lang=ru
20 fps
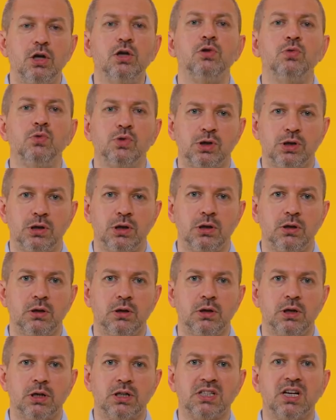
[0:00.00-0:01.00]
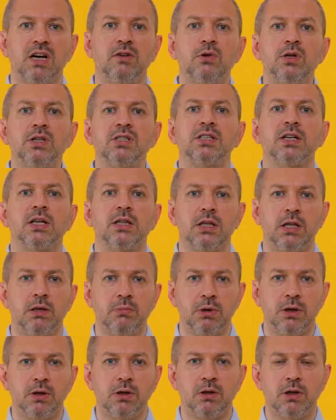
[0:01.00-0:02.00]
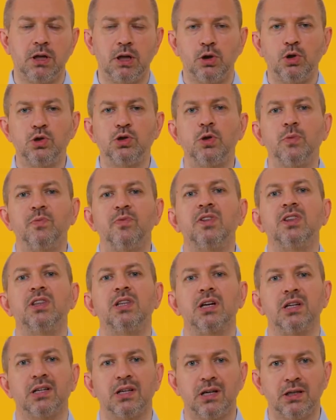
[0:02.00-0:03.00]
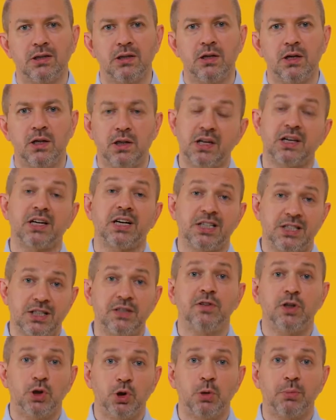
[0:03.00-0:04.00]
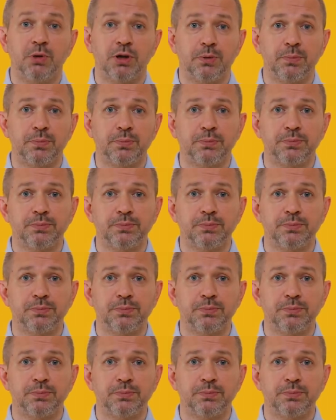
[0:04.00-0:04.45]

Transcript: и нужное, на разговоры с родными, на доступ в интернет, на красивый номер.